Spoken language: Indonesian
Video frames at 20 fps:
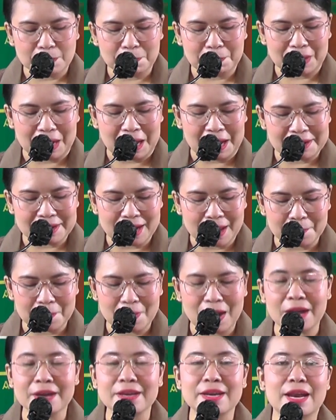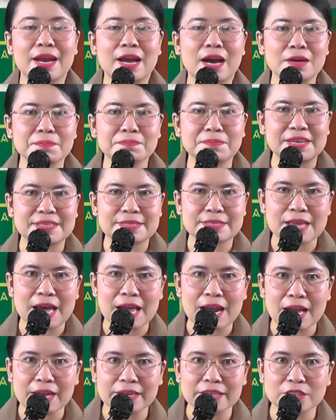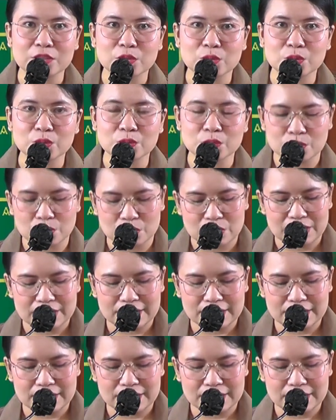diperhadapkan dengan masalah itu,